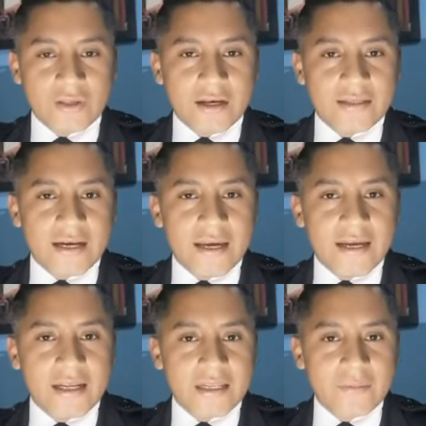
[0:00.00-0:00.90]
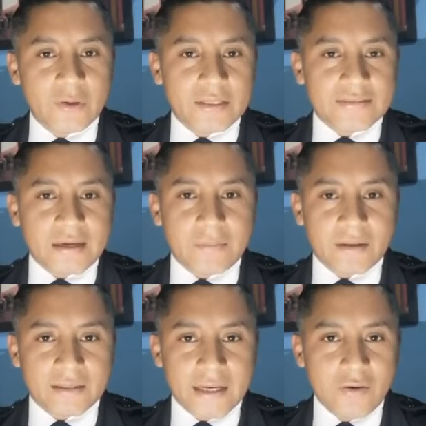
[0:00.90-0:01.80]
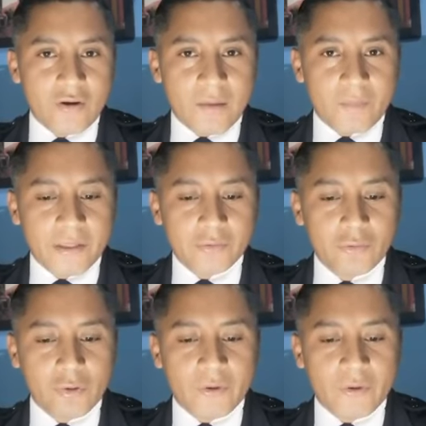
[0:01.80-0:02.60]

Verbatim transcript: allá en el libro de San Mateo capítulo